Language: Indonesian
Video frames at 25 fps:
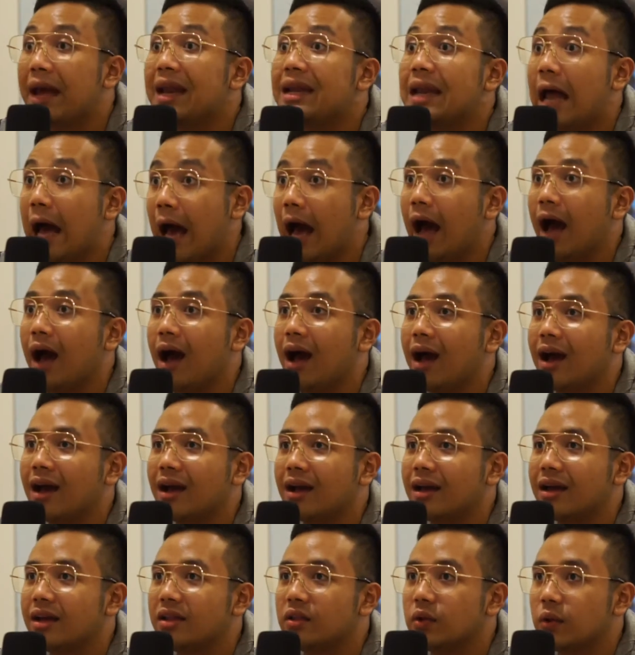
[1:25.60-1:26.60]
berbeda.
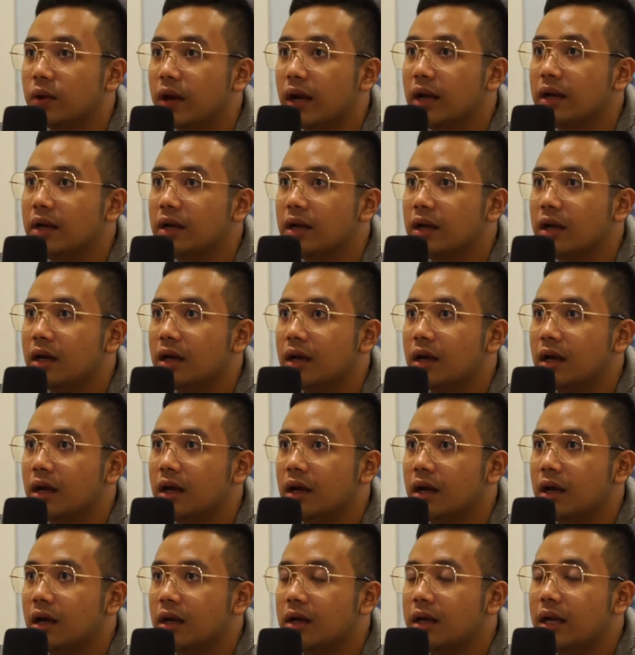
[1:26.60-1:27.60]
Betul. Gitu kan?
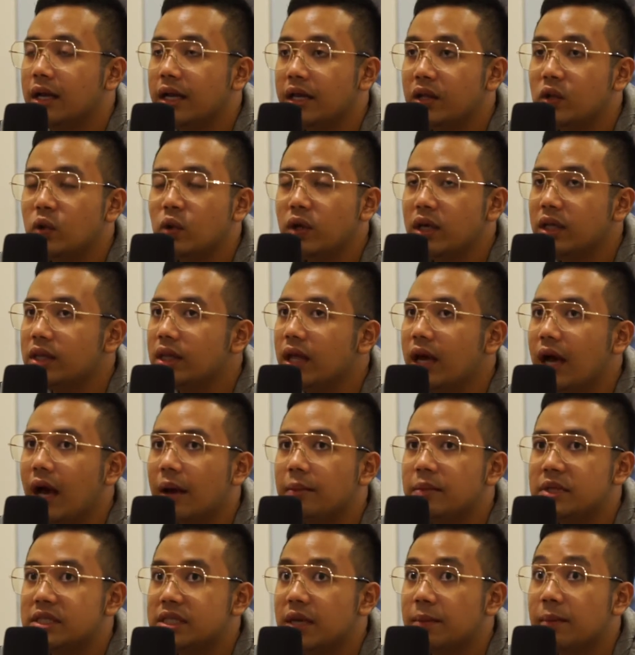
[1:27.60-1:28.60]
Setuju dan itu kita
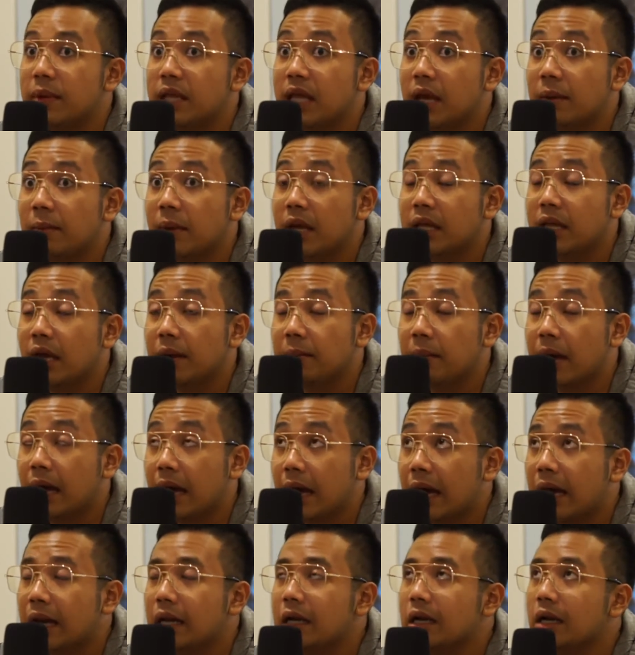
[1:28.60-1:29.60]
nggak bisa
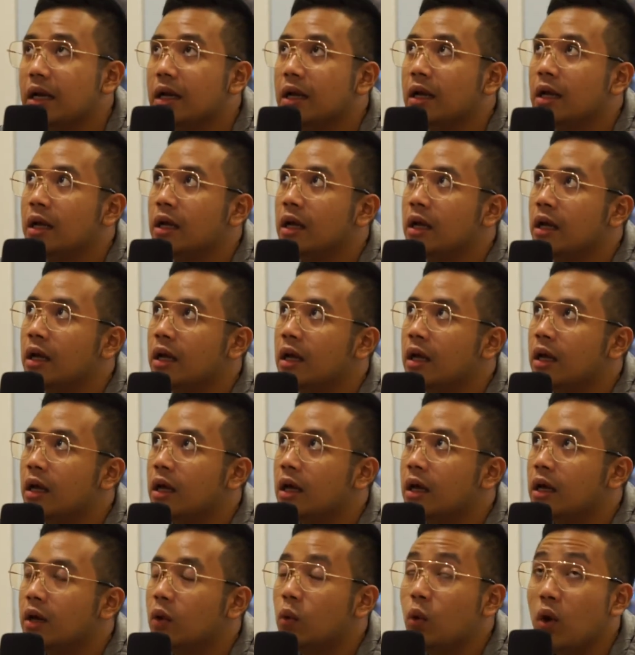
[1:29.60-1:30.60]
menyamanyamakan
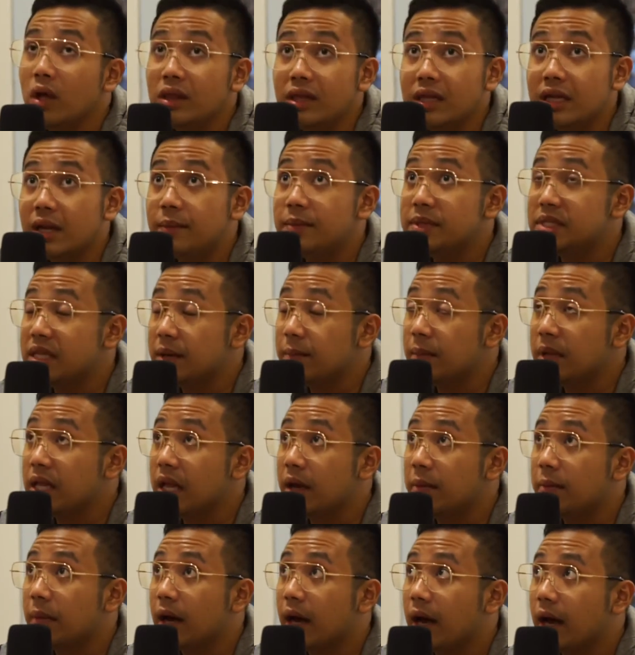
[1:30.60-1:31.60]
gue tidak bisa
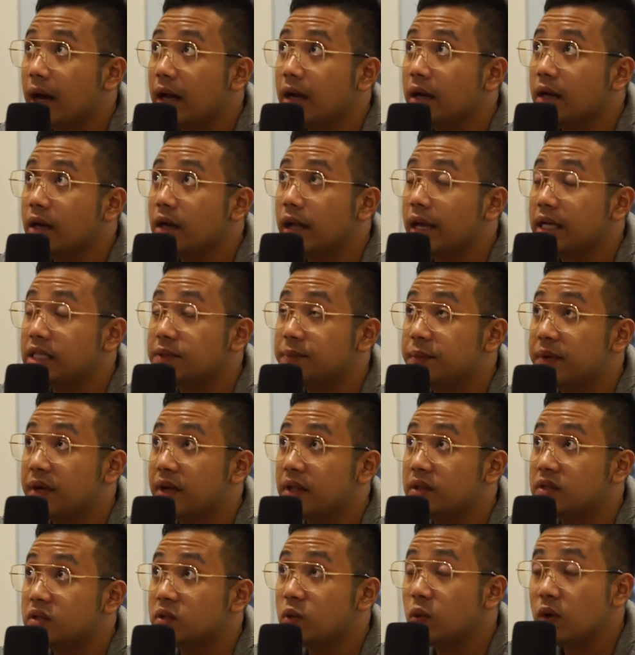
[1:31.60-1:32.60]
menyamakan
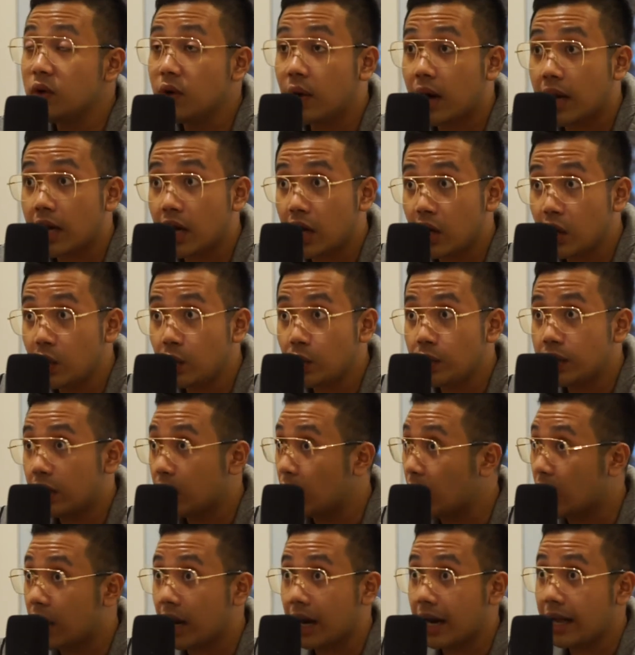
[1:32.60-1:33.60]
experience gue dengan lu
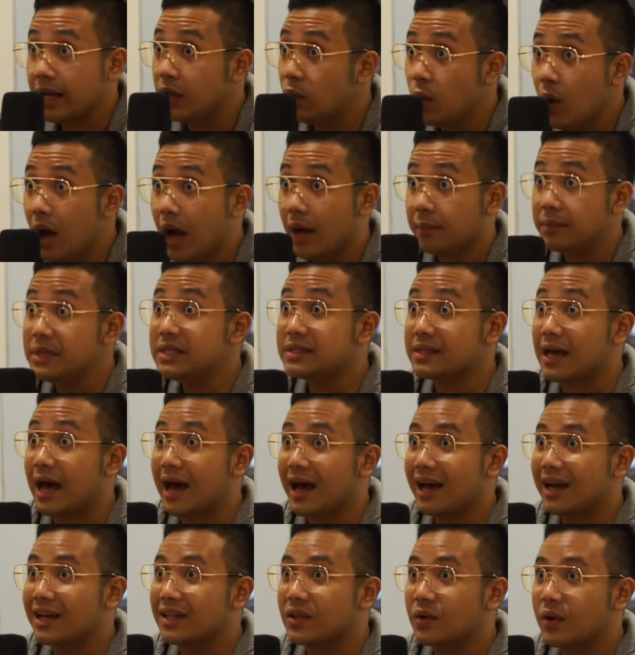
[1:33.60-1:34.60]
dan orang lain gue nggak
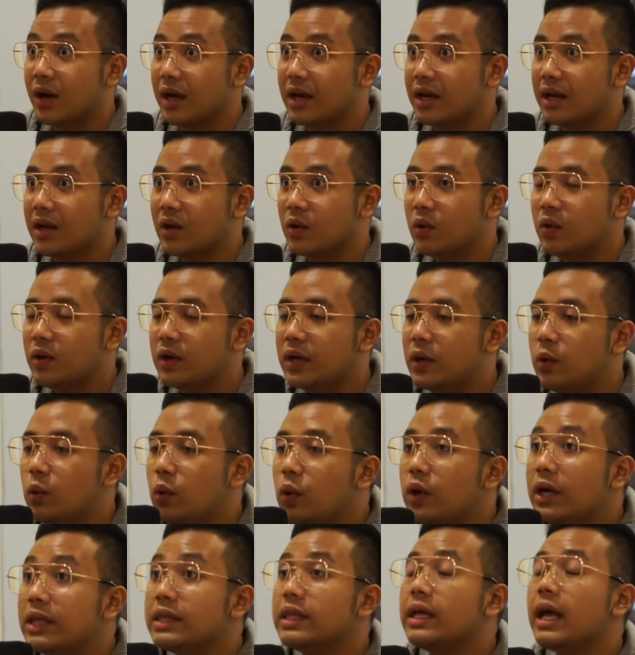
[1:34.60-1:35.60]
bisa yeah, gitu kan yeah.
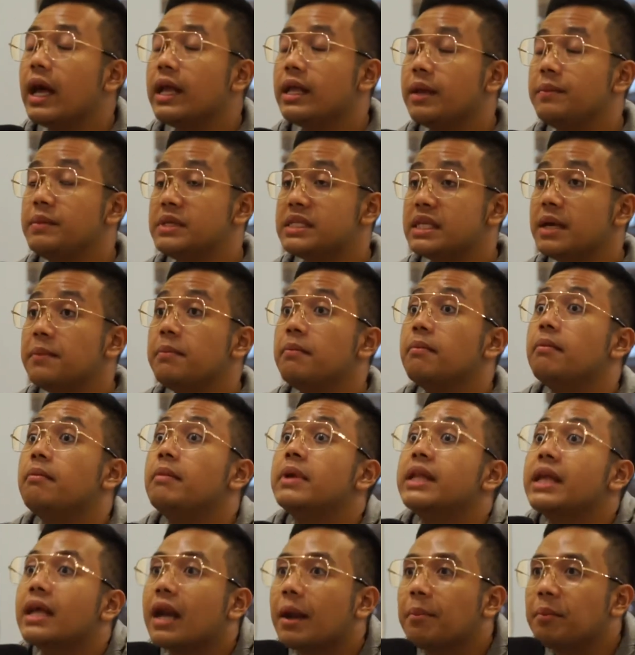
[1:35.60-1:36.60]
kita hanya bisa
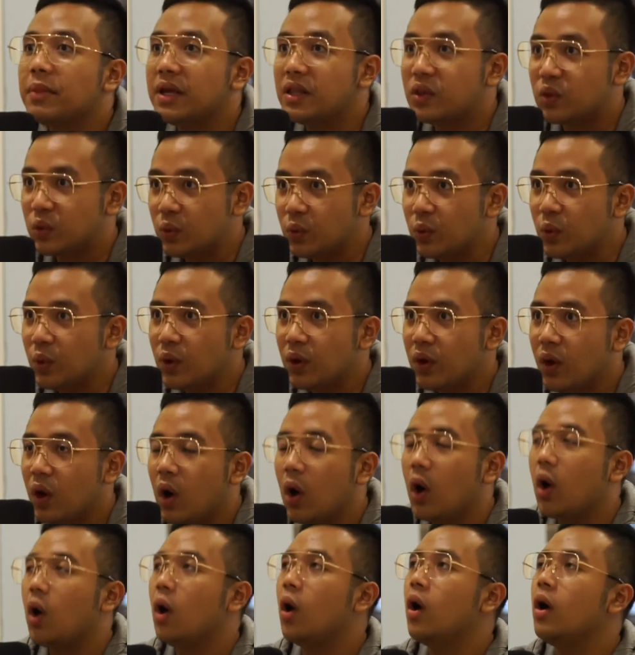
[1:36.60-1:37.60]
menyerap itu
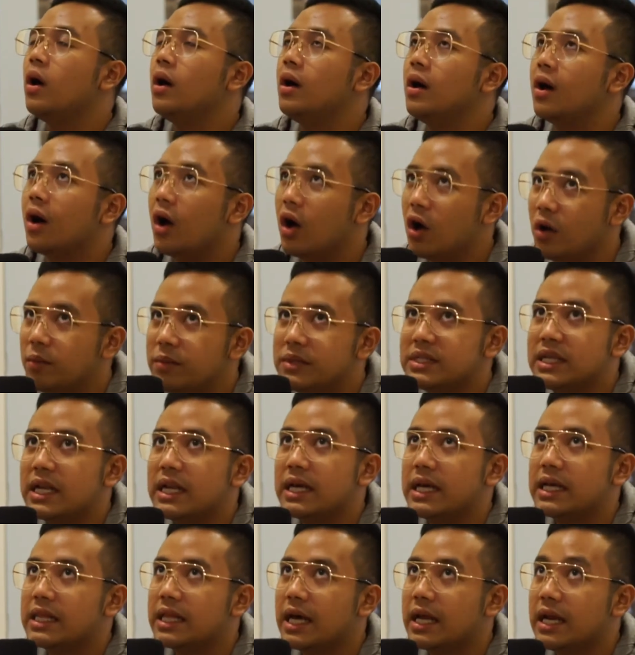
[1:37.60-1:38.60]
Betul. oh kalau
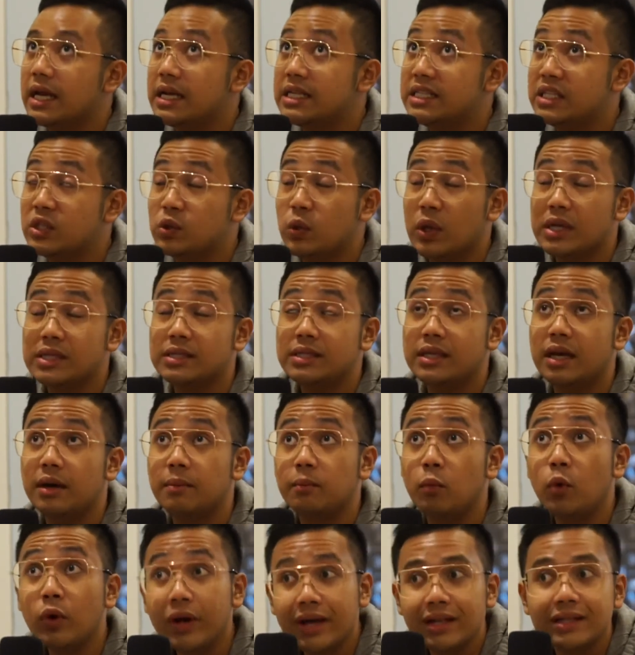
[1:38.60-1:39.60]
misalnya kita ada di situasi
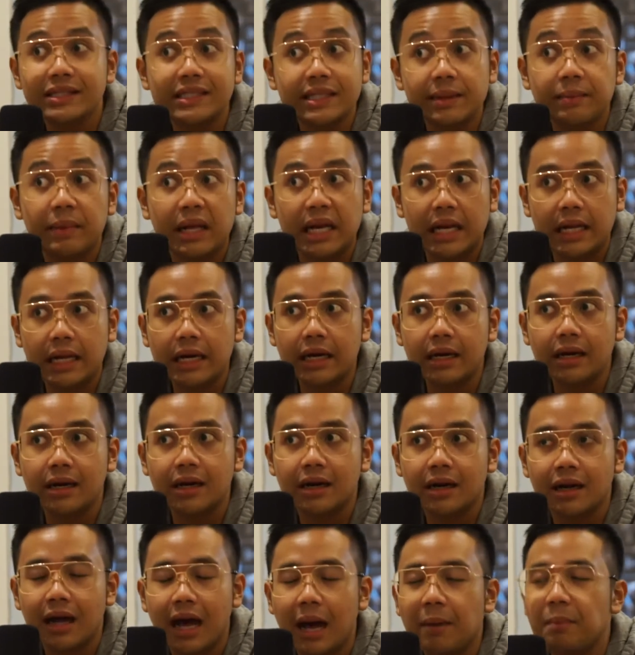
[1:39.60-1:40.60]
yang mungkin similar
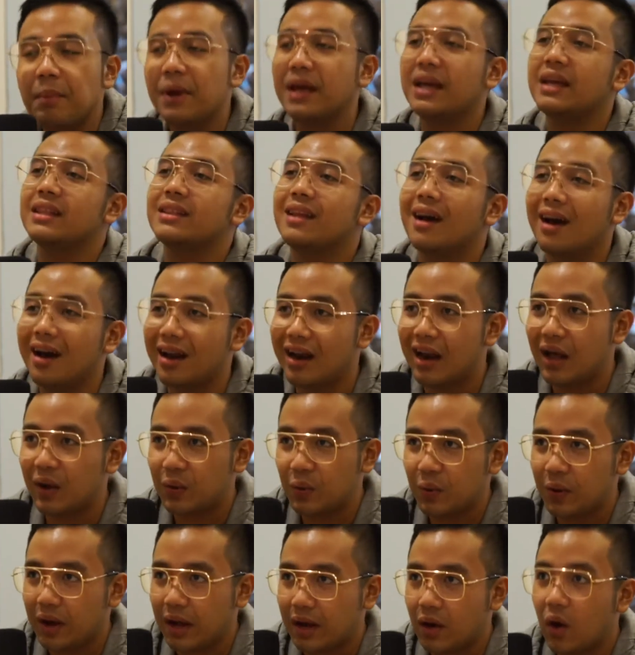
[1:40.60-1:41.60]
apa yang kita akan
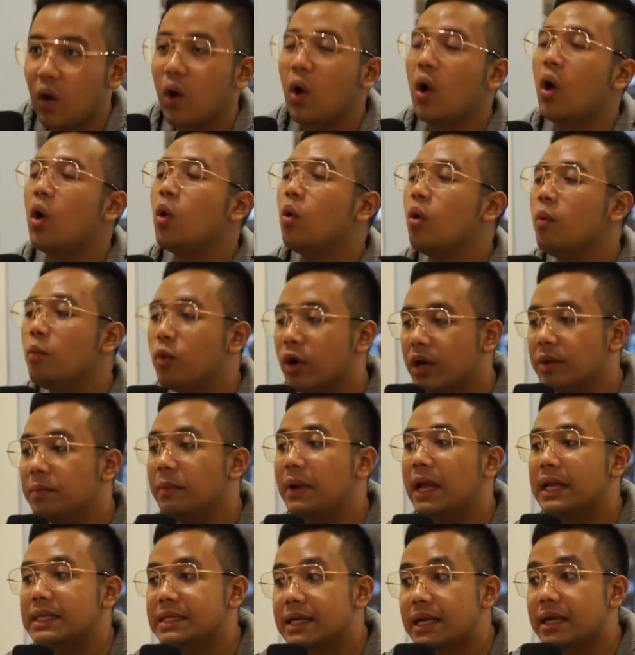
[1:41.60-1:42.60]
lakukan oh, Betul. oh gue
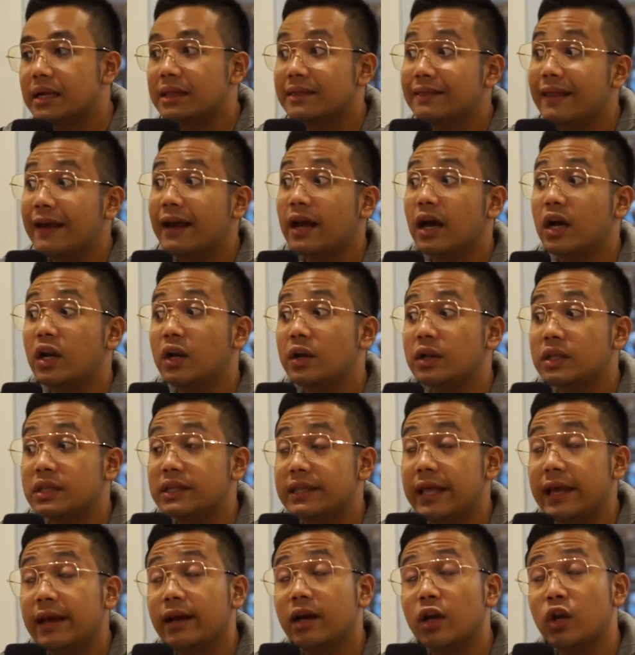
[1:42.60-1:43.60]
mungkin belajar take a,
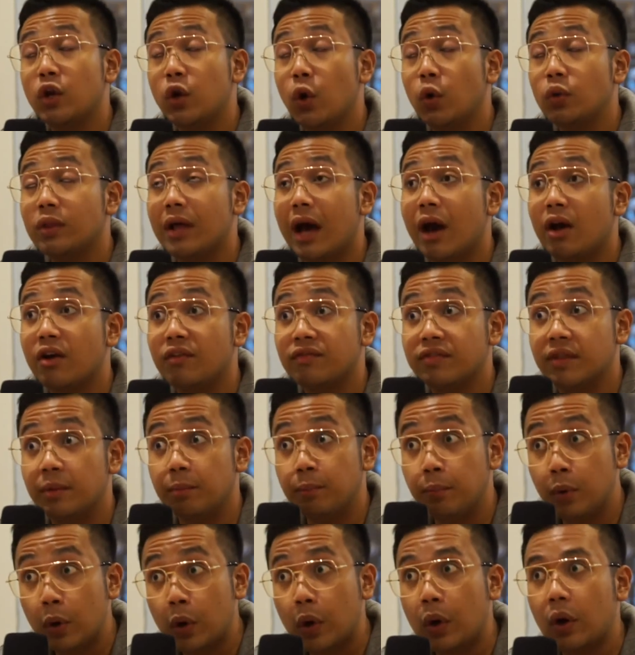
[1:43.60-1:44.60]
take a note out of
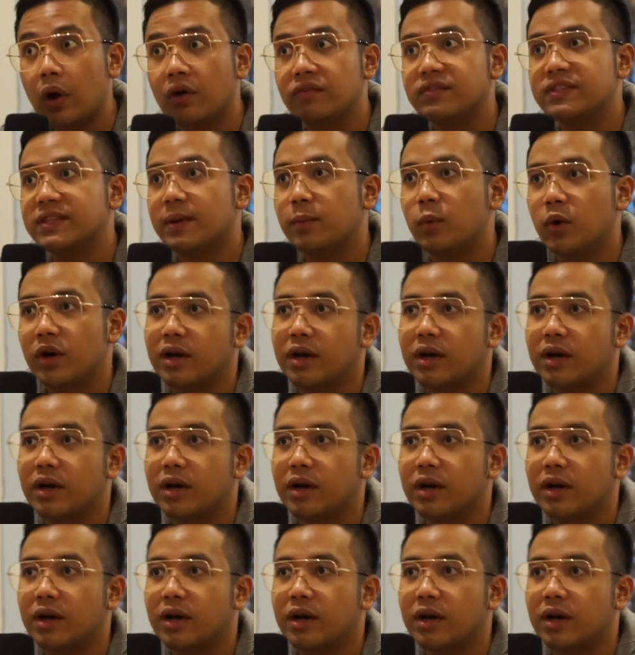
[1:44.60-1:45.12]
the book of